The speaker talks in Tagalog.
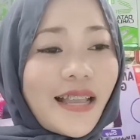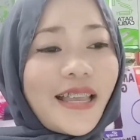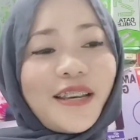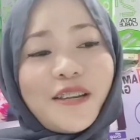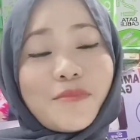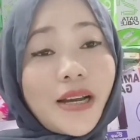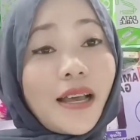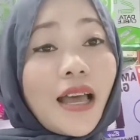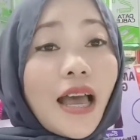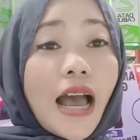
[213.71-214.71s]
Ayan, di
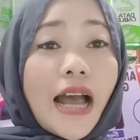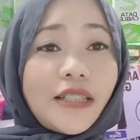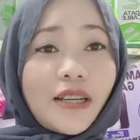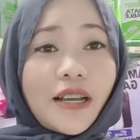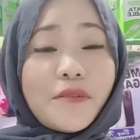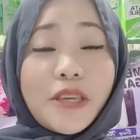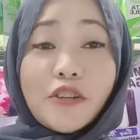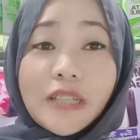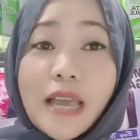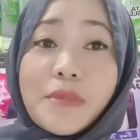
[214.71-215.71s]
At saka
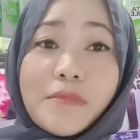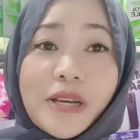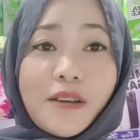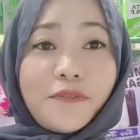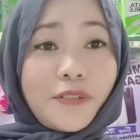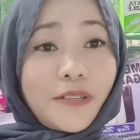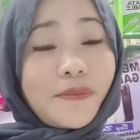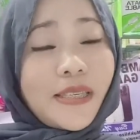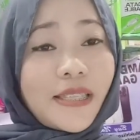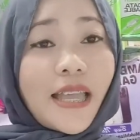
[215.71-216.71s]
yun nga, may mga
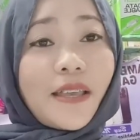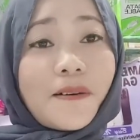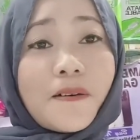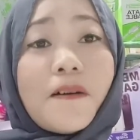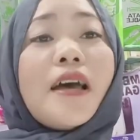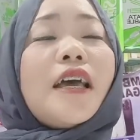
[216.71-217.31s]
freebies tayo.